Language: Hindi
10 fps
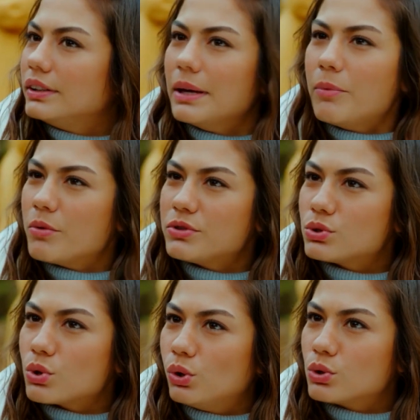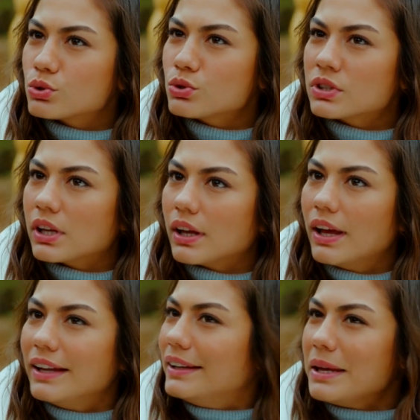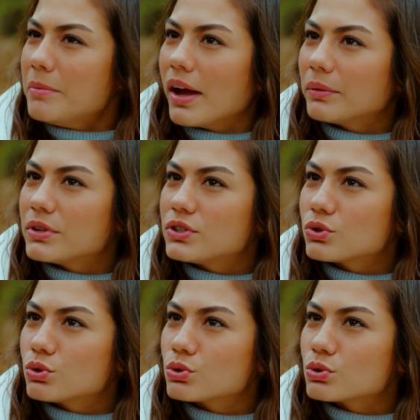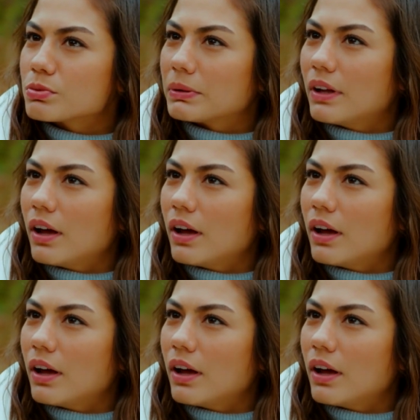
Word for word: आखिर आप कहना क्या चाहते हैं साफ साफ क्यों नहीं कहते